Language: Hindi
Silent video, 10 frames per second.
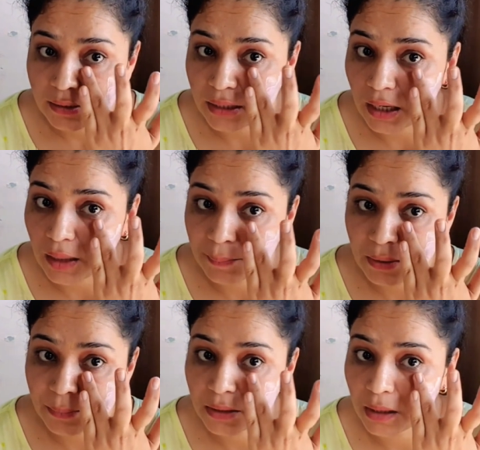यहाँ
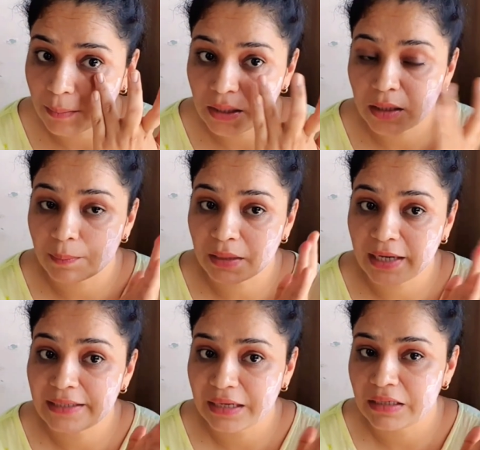पे भी हमें
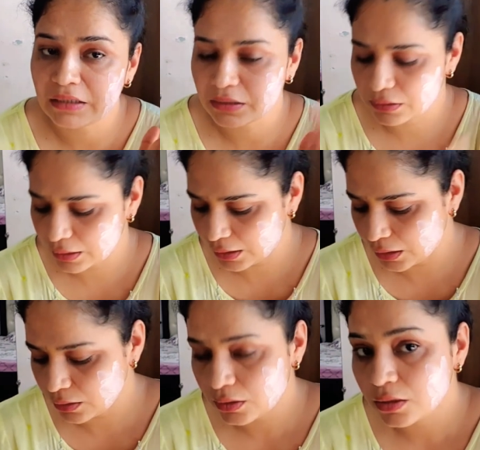अप्लाई नहीं करना
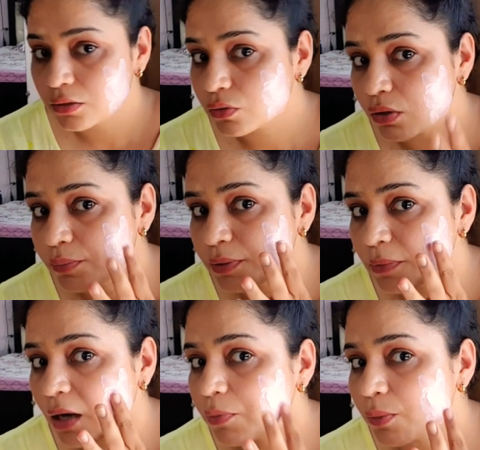है तो अभी
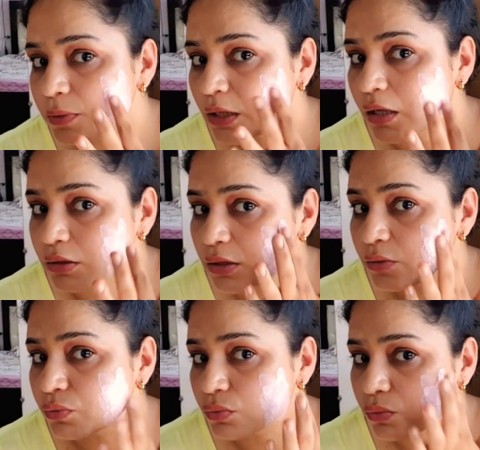मैं आपको बताती
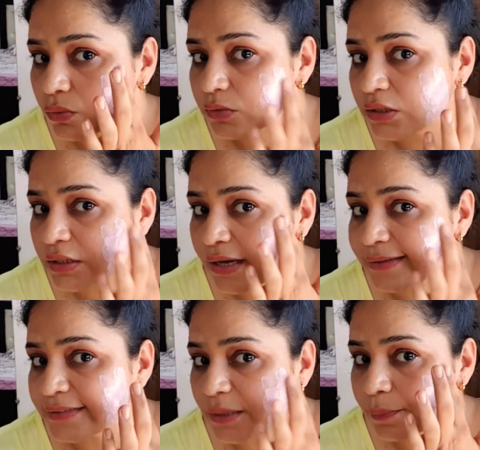हूँ कि
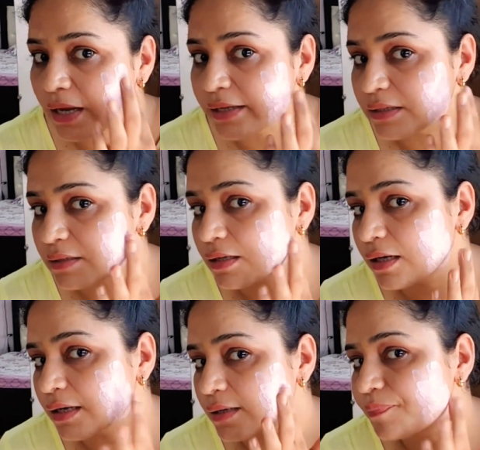कैसे अप्लाई करना
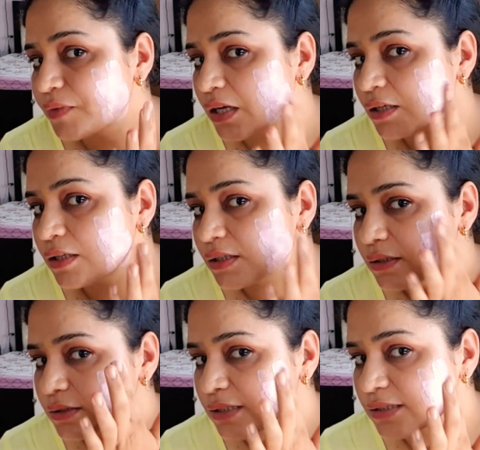है
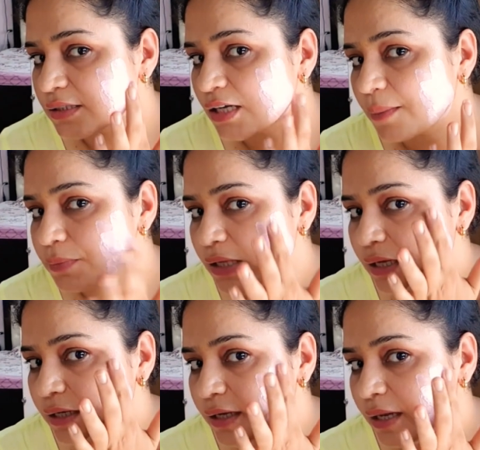जैसे कि आप
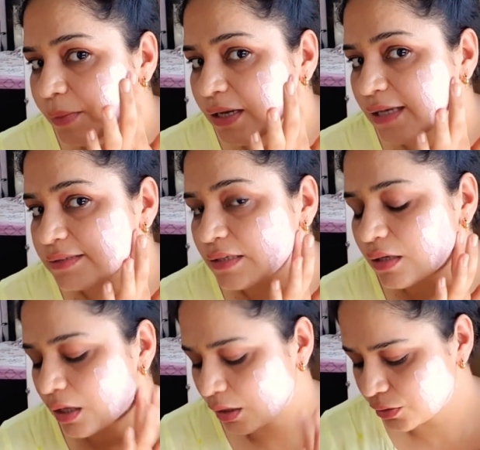देख रहे हैं मैं कैसे
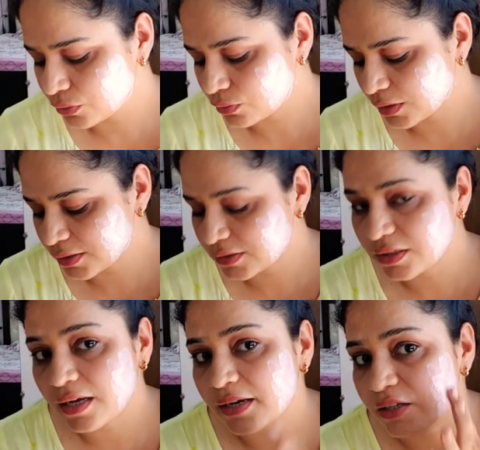लगा रही हूँ किस
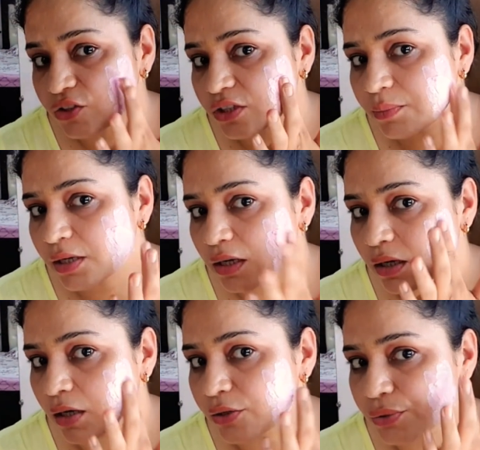डायरेक्शन में
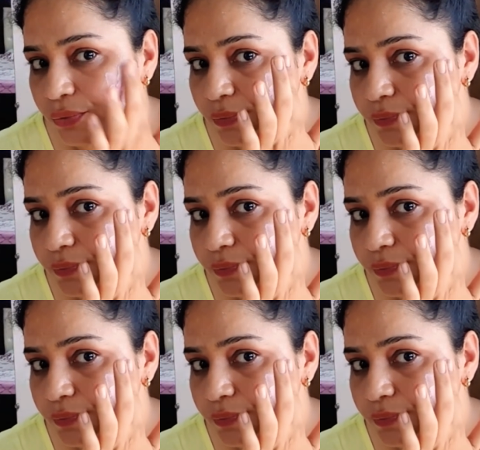लगा रही हूँ